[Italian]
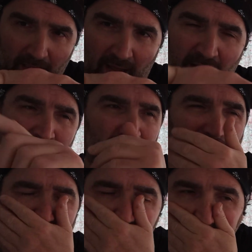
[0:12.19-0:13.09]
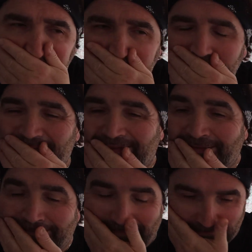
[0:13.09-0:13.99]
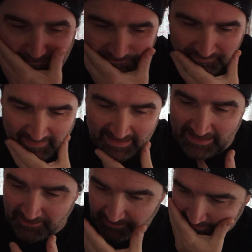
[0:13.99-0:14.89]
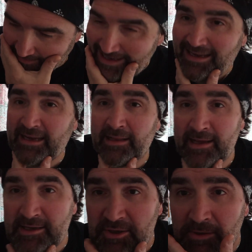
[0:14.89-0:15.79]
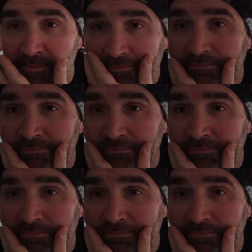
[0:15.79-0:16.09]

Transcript: Allora, allora, allora, e adesso?